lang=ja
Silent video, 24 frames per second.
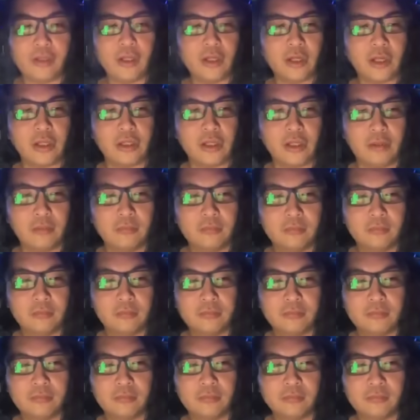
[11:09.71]
出ないや。
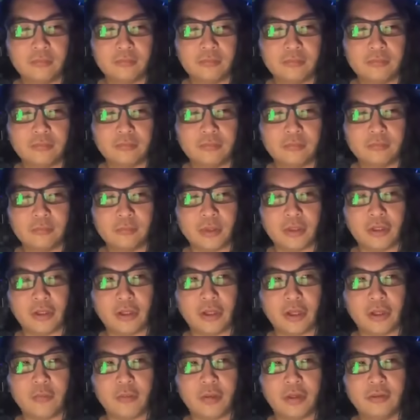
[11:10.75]
うん。まあ、出
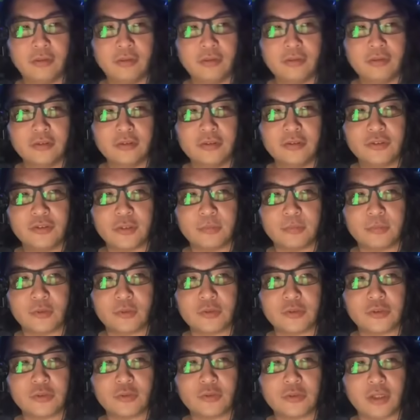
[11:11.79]
ないわ。じゃあ
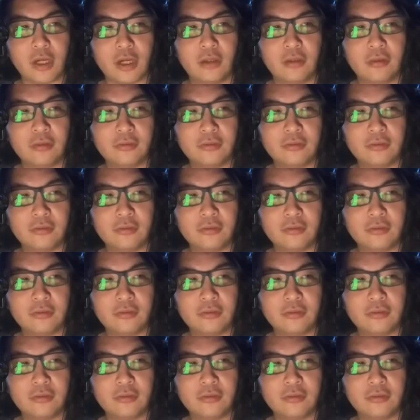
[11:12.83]
ブロックしとくか。